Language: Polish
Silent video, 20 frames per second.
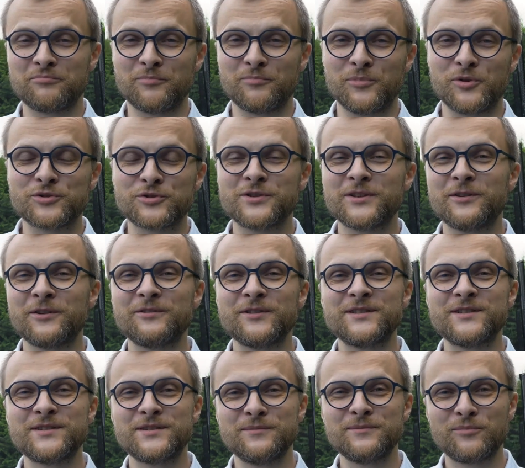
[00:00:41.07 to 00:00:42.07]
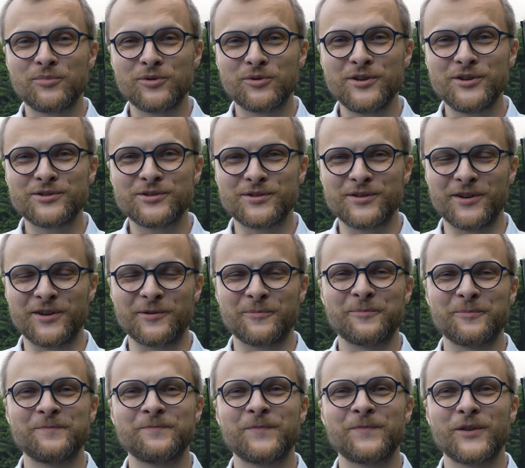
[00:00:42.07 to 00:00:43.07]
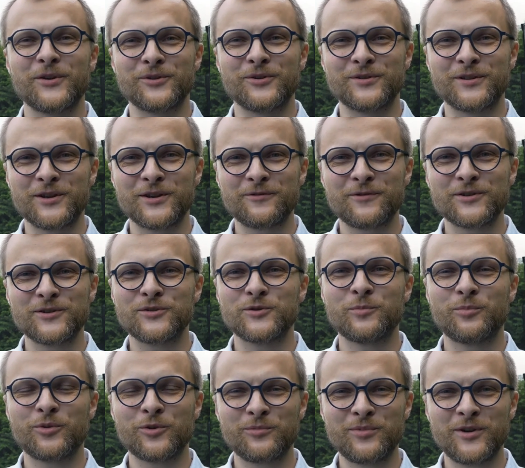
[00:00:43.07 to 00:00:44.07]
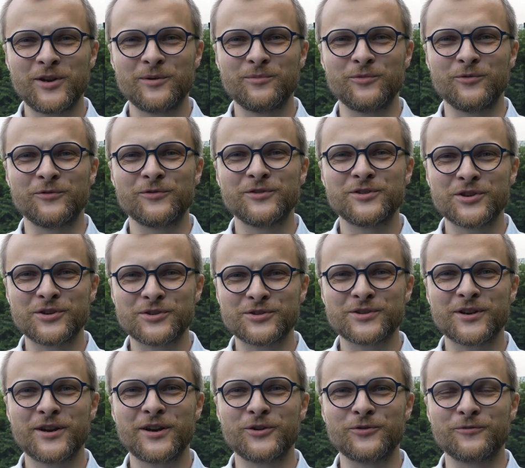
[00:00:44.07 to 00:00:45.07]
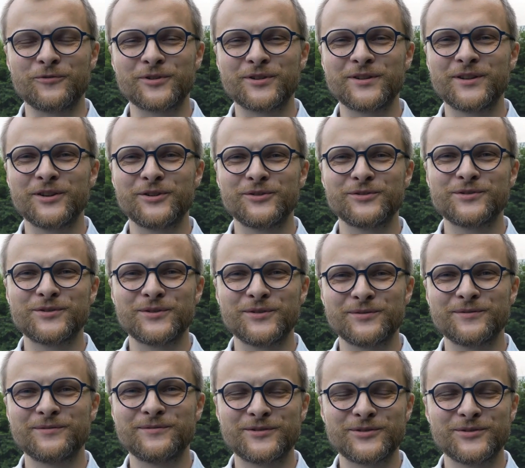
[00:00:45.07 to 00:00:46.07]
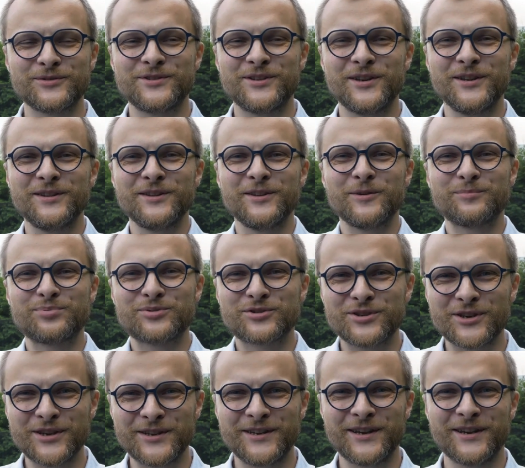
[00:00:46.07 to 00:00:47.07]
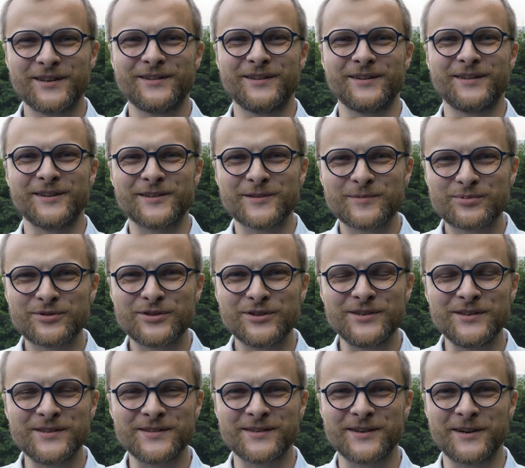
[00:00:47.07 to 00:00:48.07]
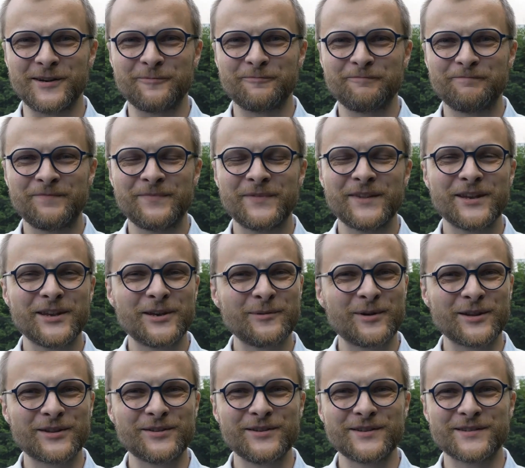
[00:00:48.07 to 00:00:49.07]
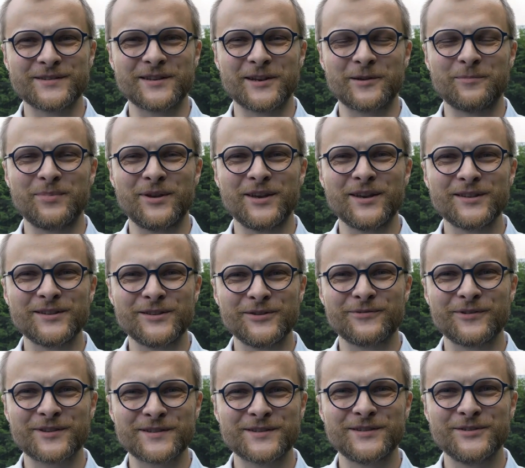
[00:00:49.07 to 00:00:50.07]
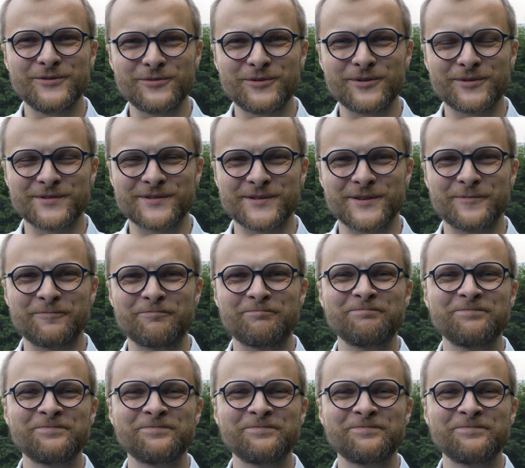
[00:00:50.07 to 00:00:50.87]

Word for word: Może nawet symbolicznie oderwać od problemów, ciężarów, od tego, co codziennie przygniata nas, przyciska. Chyba to jest tak piękne i fascynujące.